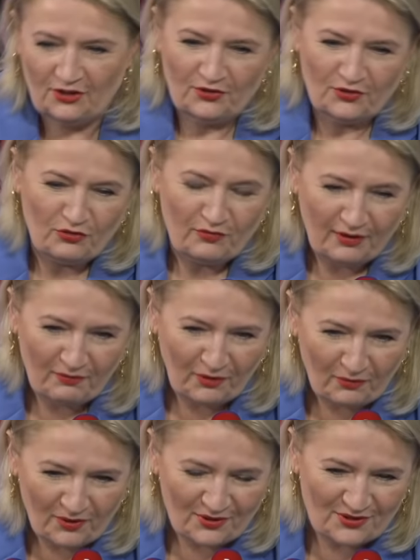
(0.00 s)
Rozumiem
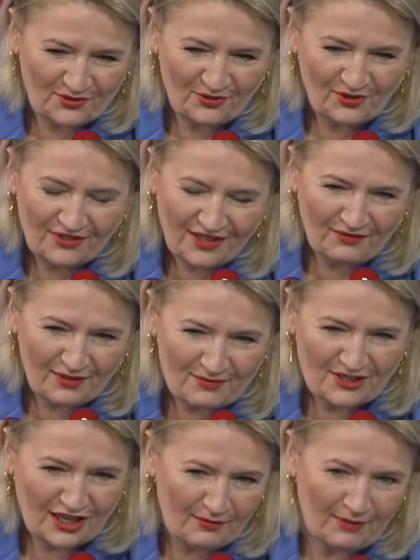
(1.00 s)
po prostu, no nie
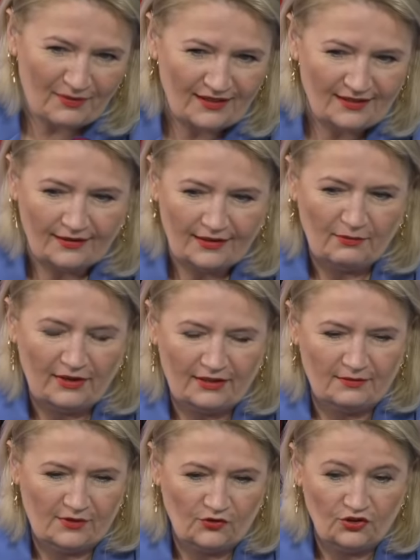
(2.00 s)
wiem, co ja mam na ten
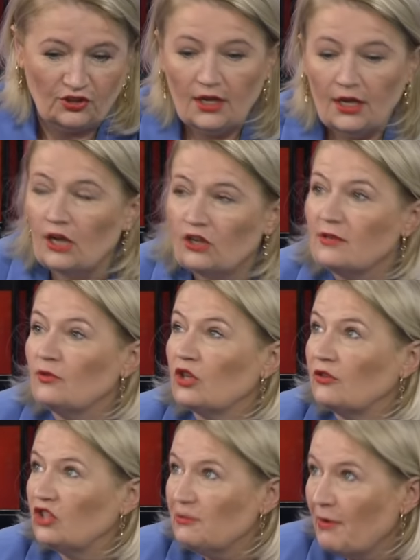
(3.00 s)
temat sądzić. Czyli
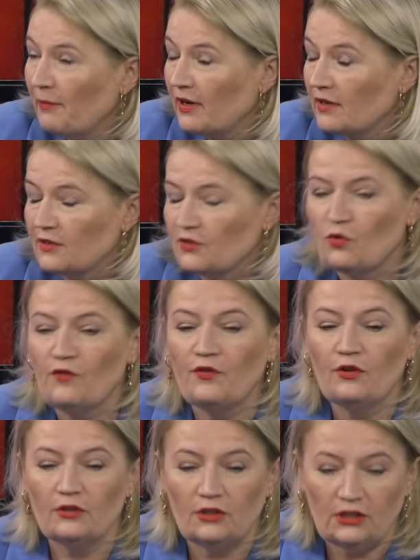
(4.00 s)
że trzymam pana za
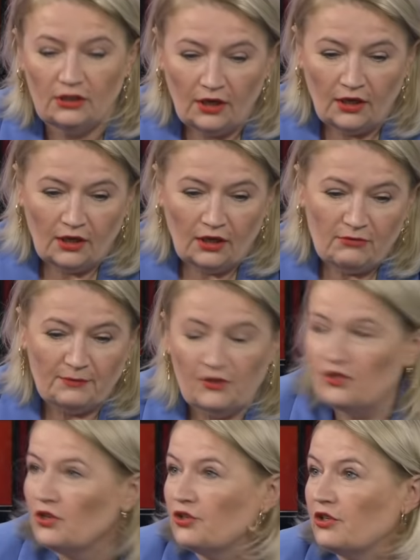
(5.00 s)
słowo i mam
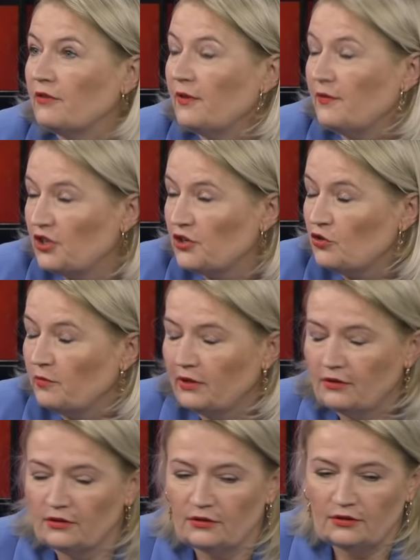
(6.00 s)
nadzieję, że we wrześniu
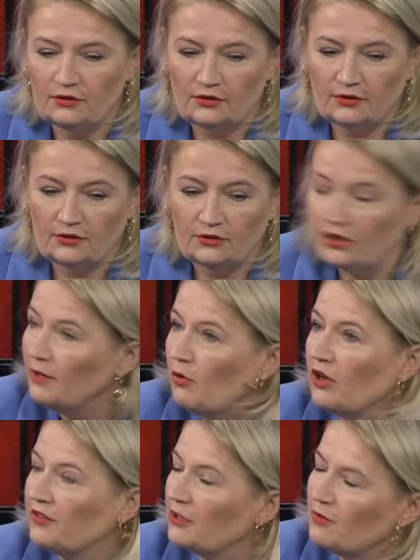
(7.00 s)
pan... Y, czy ja
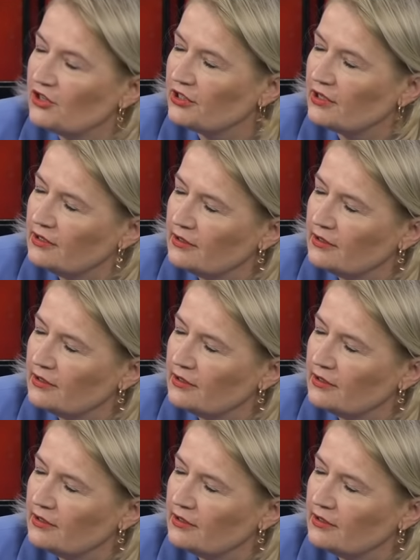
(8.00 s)
mogę w takim razie...